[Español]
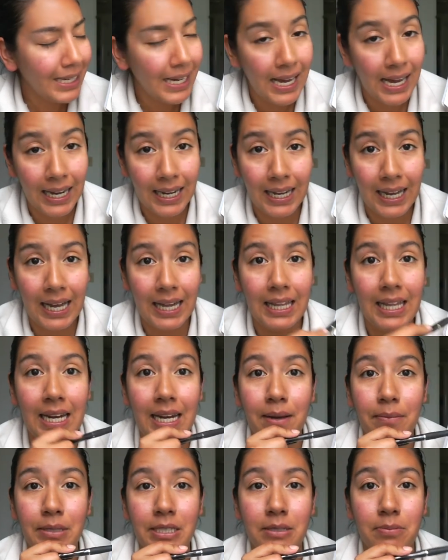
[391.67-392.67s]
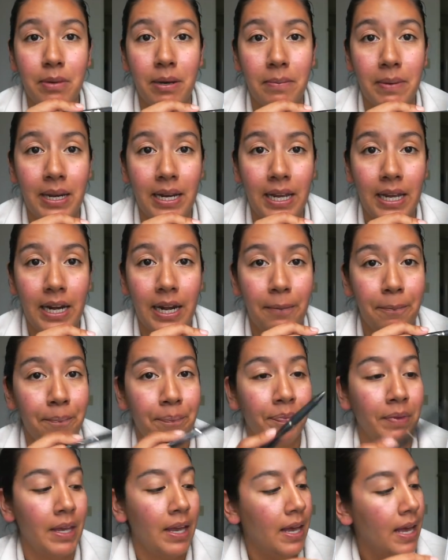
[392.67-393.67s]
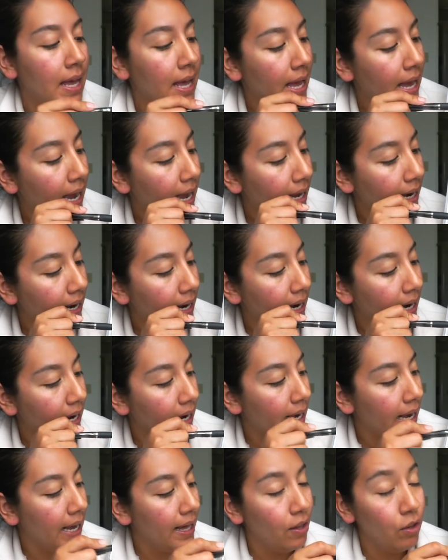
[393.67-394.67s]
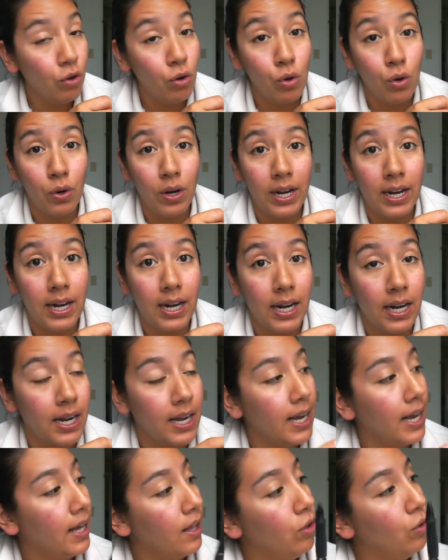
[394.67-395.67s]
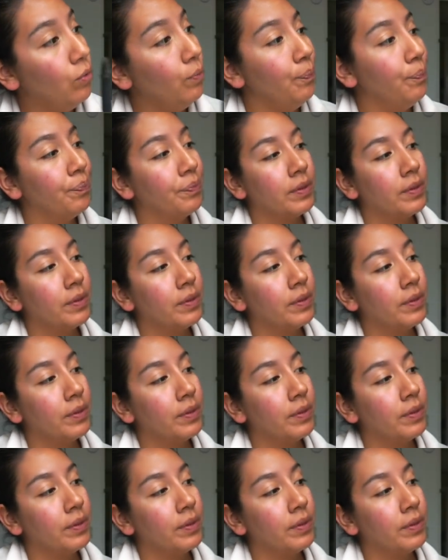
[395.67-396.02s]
acá de la misma manera, anaranjado con anaranjado